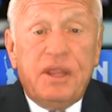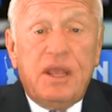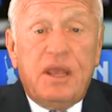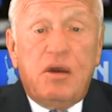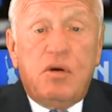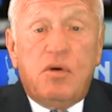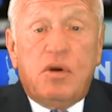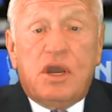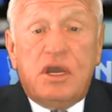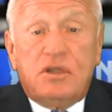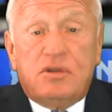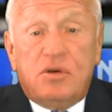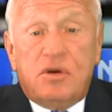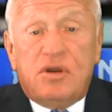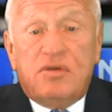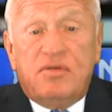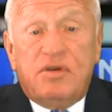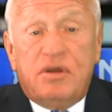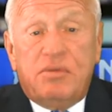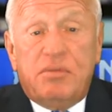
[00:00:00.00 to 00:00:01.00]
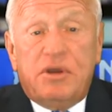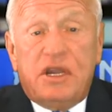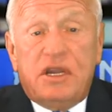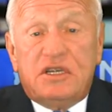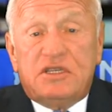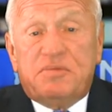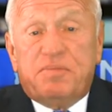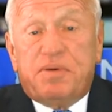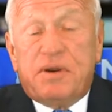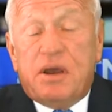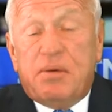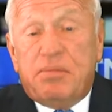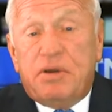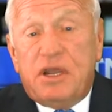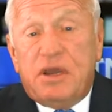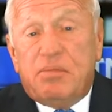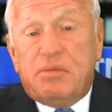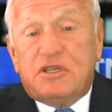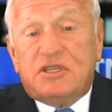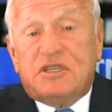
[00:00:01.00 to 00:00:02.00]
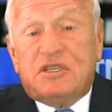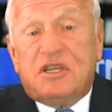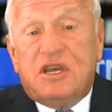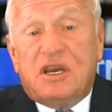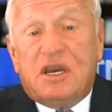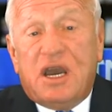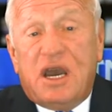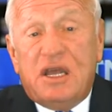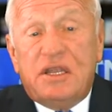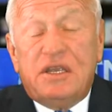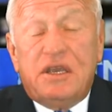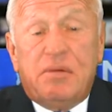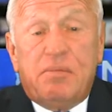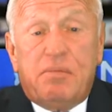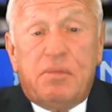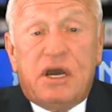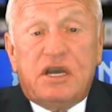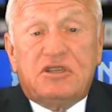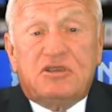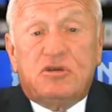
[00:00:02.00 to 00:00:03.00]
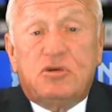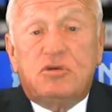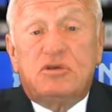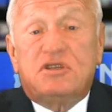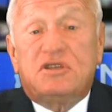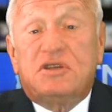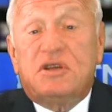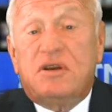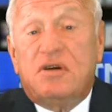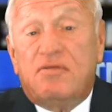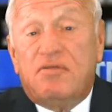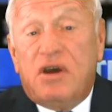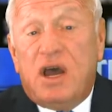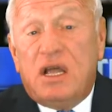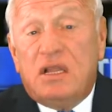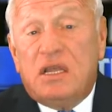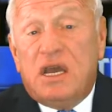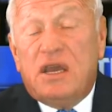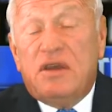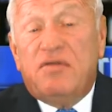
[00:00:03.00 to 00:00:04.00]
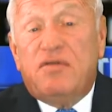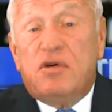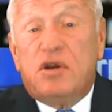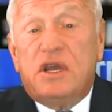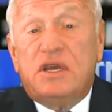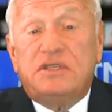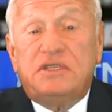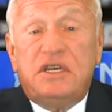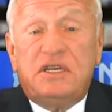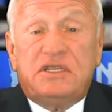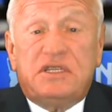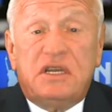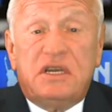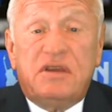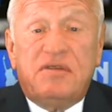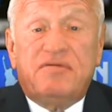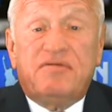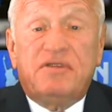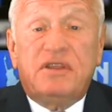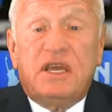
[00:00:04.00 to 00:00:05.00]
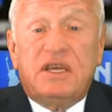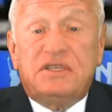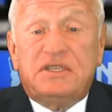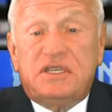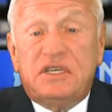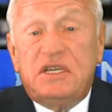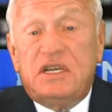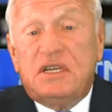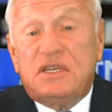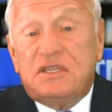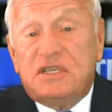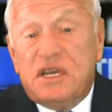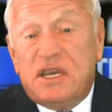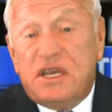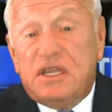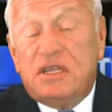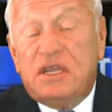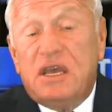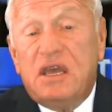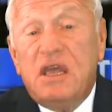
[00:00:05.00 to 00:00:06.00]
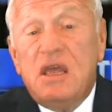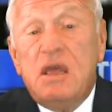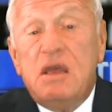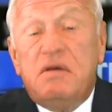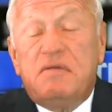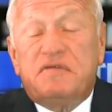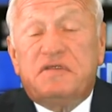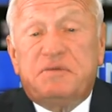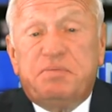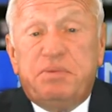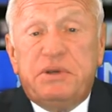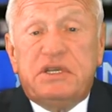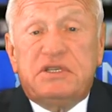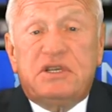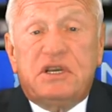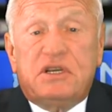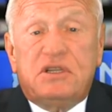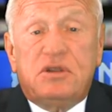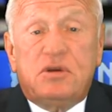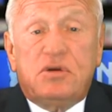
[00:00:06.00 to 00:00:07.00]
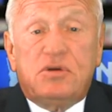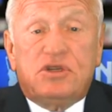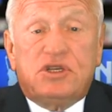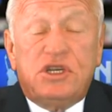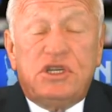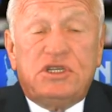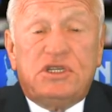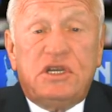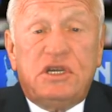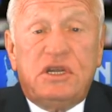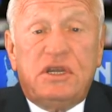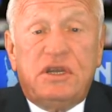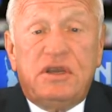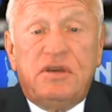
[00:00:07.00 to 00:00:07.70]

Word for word: у которого имелись проблемы с дыханием, маску срывало, а его родители вносили за это в список нарушителей и